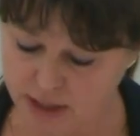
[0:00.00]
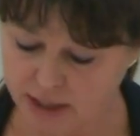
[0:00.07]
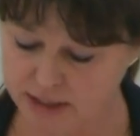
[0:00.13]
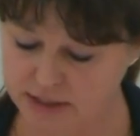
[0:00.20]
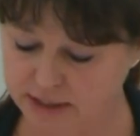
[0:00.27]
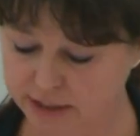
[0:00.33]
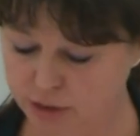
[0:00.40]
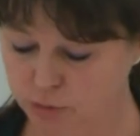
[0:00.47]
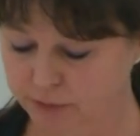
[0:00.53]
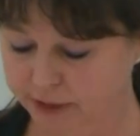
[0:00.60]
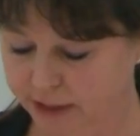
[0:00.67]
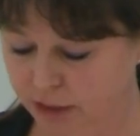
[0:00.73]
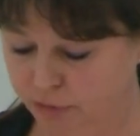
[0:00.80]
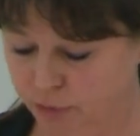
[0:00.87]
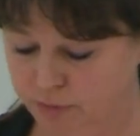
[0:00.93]
Es geht um
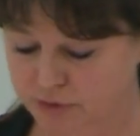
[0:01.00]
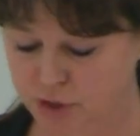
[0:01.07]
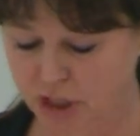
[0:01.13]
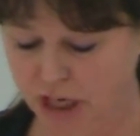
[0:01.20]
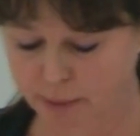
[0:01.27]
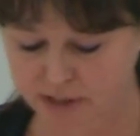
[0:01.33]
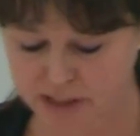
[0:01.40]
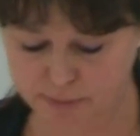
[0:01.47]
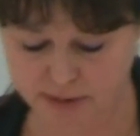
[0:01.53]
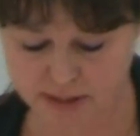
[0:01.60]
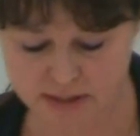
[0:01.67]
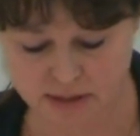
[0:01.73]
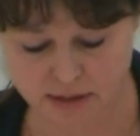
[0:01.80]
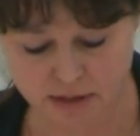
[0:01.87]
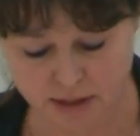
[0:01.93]
350
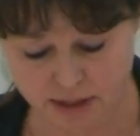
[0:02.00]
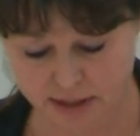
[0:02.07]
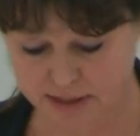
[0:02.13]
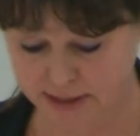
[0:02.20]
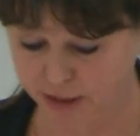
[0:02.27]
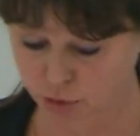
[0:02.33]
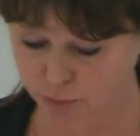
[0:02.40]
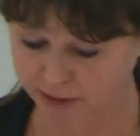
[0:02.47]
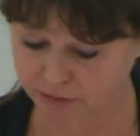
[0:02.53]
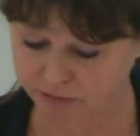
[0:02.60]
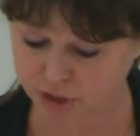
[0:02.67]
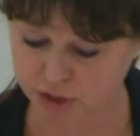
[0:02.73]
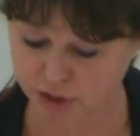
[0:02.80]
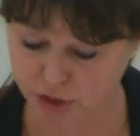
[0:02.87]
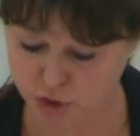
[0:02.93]
Arbeitsplätze, es geht um einen
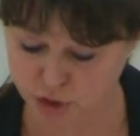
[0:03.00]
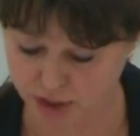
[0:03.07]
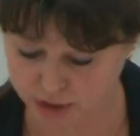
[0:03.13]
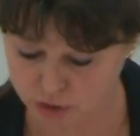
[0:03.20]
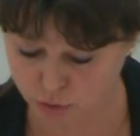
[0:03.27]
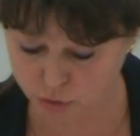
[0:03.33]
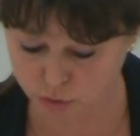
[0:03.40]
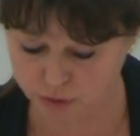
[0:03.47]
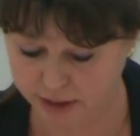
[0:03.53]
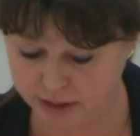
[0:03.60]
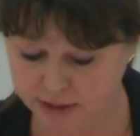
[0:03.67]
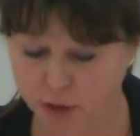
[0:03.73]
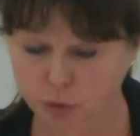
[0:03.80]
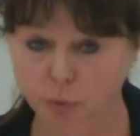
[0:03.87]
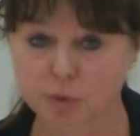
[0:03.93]
wichtigen Standort und
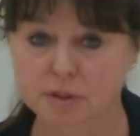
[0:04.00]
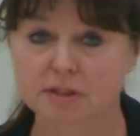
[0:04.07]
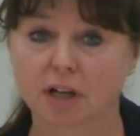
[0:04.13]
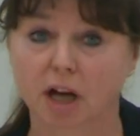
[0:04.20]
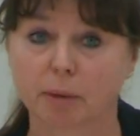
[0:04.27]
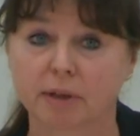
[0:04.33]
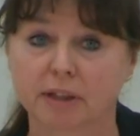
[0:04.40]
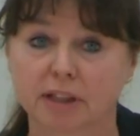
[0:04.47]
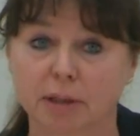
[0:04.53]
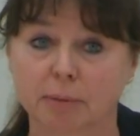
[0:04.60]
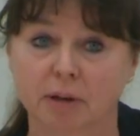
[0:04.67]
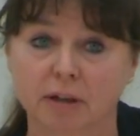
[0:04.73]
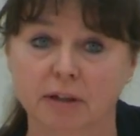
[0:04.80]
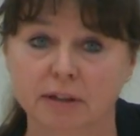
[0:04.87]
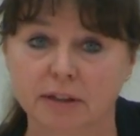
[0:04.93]
einen der größten
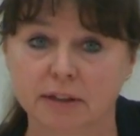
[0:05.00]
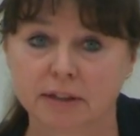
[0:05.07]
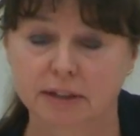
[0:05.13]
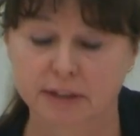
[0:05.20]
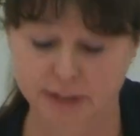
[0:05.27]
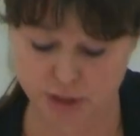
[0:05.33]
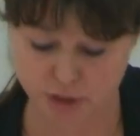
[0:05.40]
Arbeitgeber in der